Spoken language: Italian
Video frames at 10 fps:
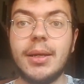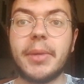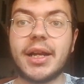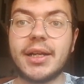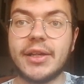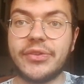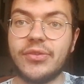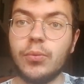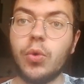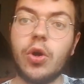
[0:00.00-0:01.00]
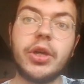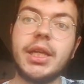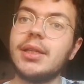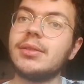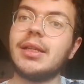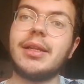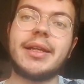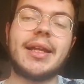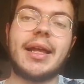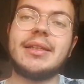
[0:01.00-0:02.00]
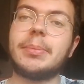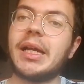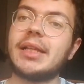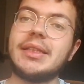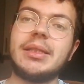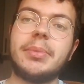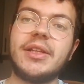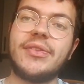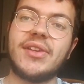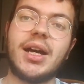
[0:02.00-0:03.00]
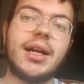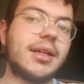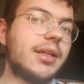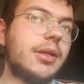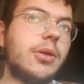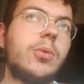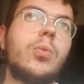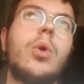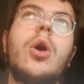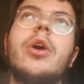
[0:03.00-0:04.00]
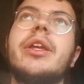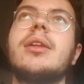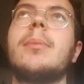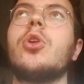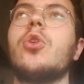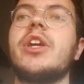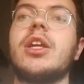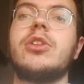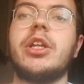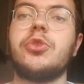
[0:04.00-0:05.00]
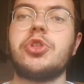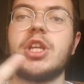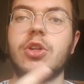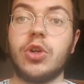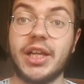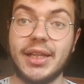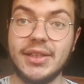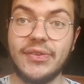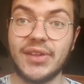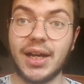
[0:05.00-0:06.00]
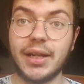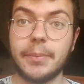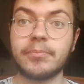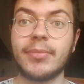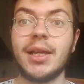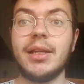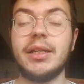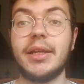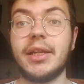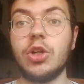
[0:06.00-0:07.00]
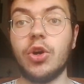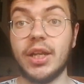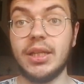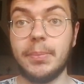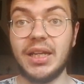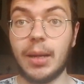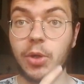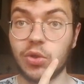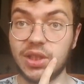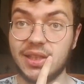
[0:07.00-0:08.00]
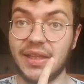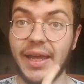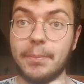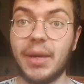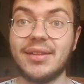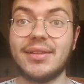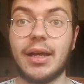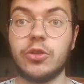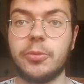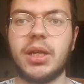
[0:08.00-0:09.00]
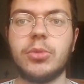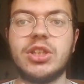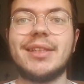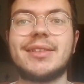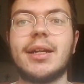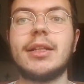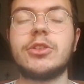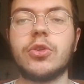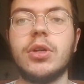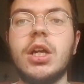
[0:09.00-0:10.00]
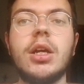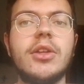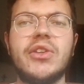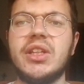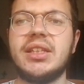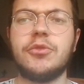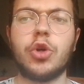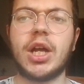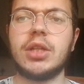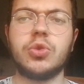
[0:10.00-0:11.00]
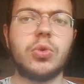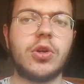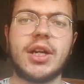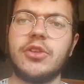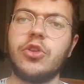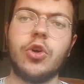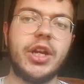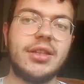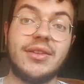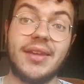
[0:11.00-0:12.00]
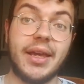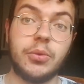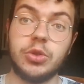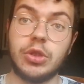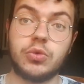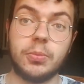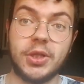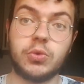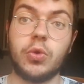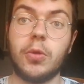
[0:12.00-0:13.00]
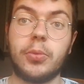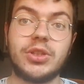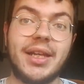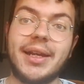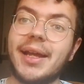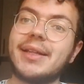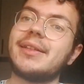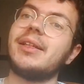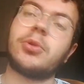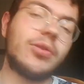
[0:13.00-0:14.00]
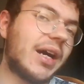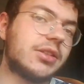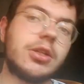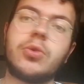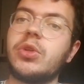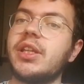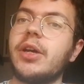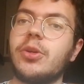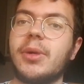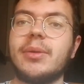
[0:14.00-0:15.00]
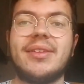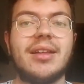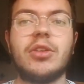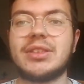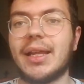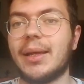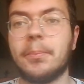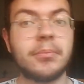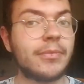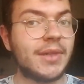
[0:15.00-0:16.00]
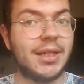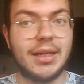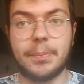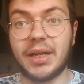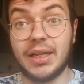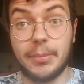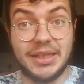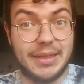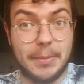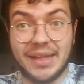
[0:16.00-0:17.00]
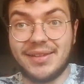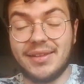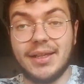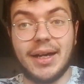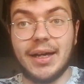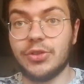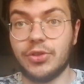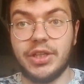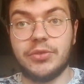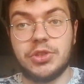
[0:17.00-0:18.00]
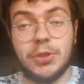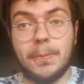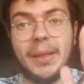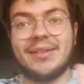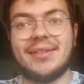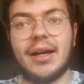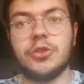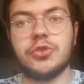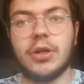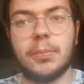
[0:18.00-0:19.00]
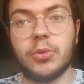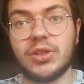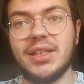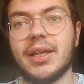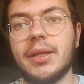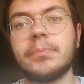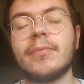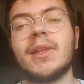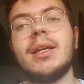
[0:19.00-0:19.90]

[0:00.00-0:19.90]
Ma ragazzi, vuoi le grandi parate di Blizzarri, vuoi la Polonia che non è riuscita a concretizzare, il rigore di Pinamonti è bastato. Pinamonti che tra l'altro si è divorato un'occasione in seguito a tu per tu col portiere, ha riprovato il cucchiaio ma questa volta l'ha, l'ha praticamente masticato, gli è uscito un passaggio al portiere.